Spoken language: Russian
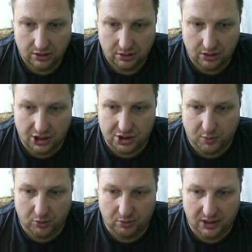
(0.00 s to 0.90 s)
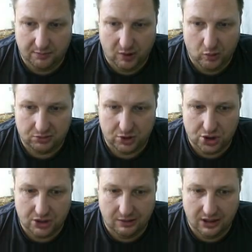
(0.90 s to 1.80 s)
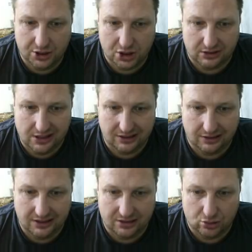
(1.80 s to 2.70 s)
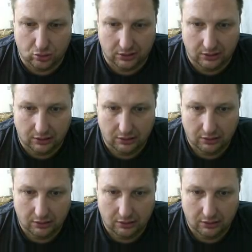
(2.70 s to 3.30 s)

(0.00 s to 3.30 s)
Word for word: Раньше, помню, блядь, по 8 тысяч давали, а сейчас 330 золота?